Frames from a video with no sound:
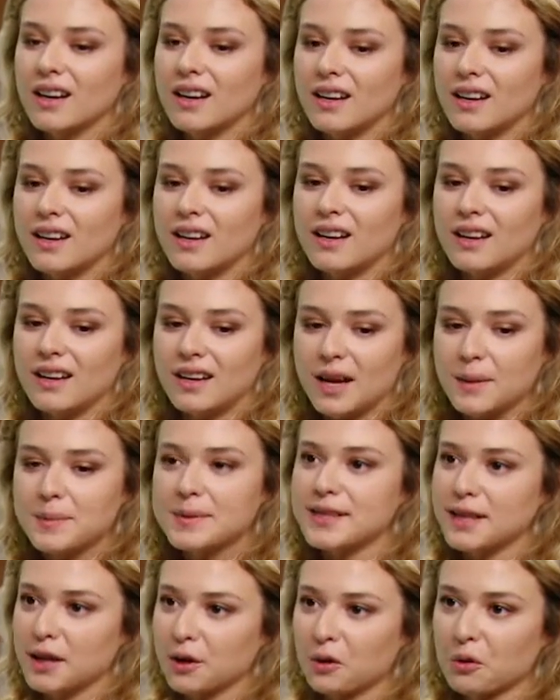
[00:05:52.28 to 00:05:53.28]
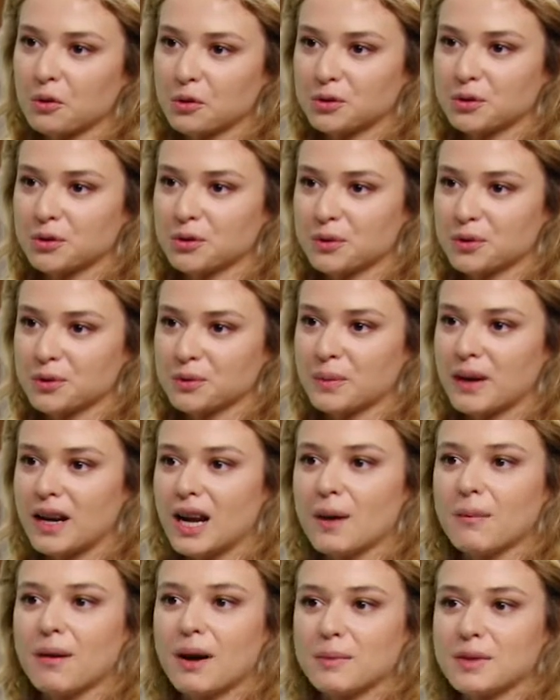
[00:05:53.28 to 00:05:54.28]
E, hepsiyle görüşüyoruz,
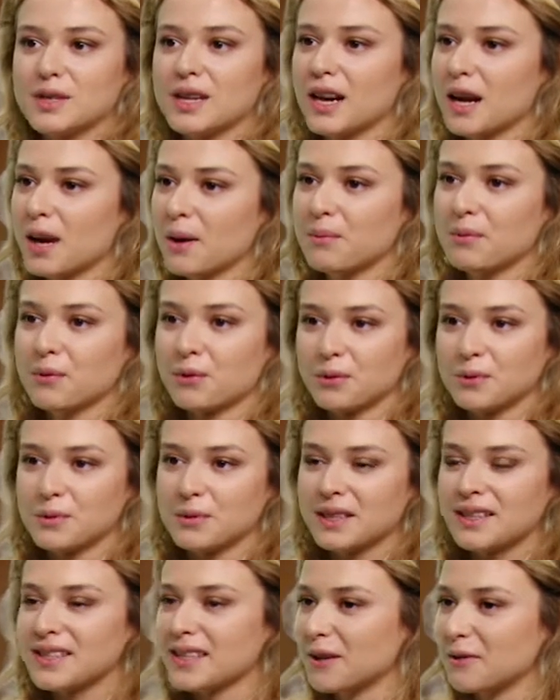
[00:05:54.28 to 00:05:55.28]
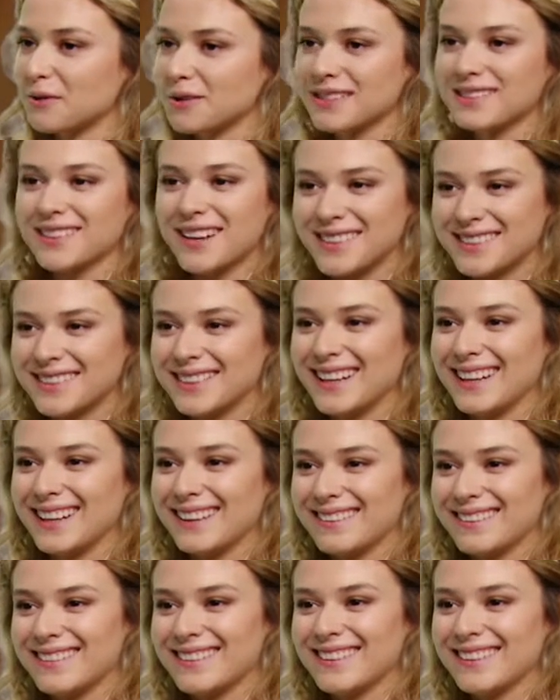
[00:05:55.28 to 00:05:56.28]
beraber bir şeyler yapıyoruz. İki sene önce tatile
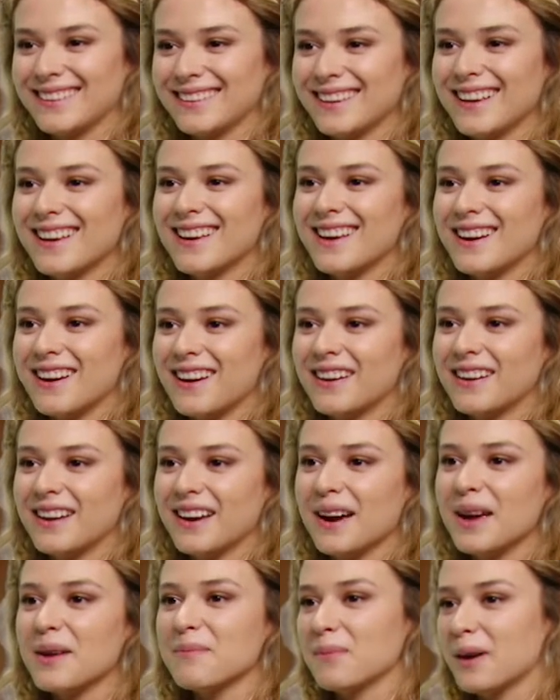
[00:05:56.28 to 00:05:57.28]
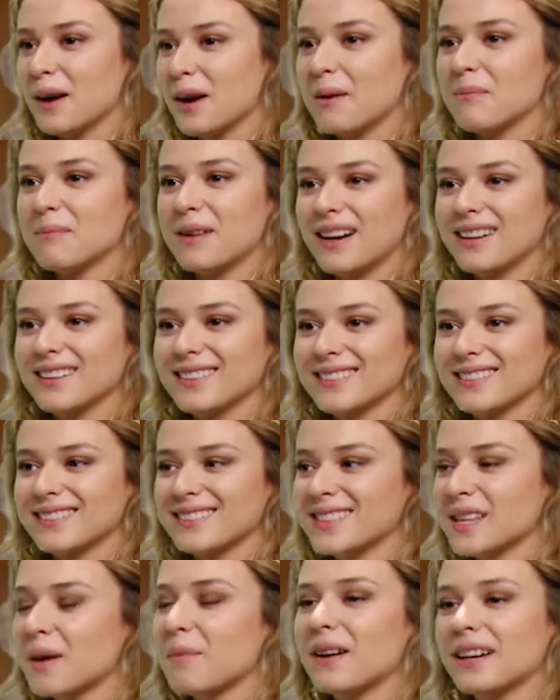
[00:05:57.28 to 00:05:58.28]
gittik. Hala hep beraber
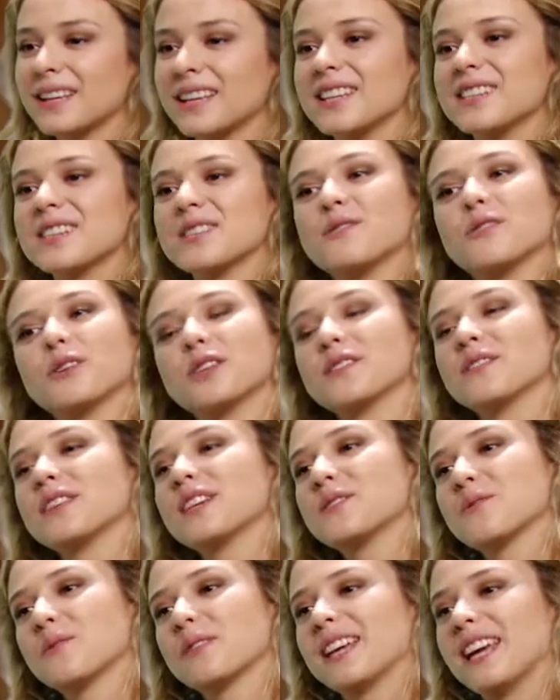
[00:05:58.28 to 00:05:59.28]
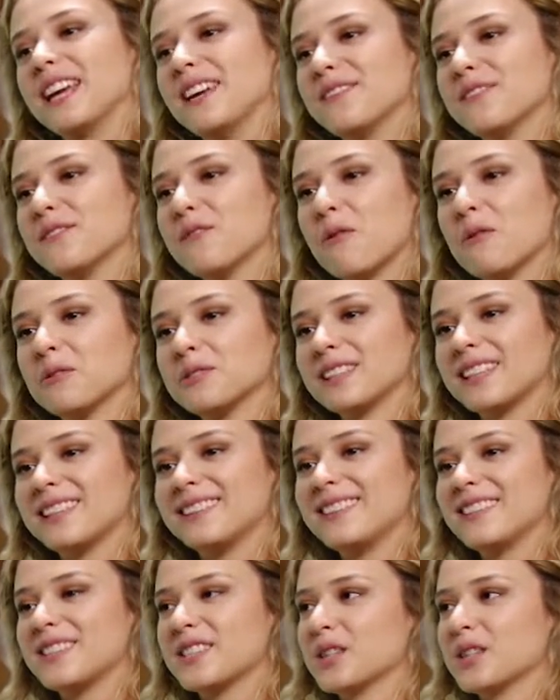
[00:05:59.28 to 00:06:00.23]
zaman geçiriyoruz ve çok keyifli oldu. Gittikçe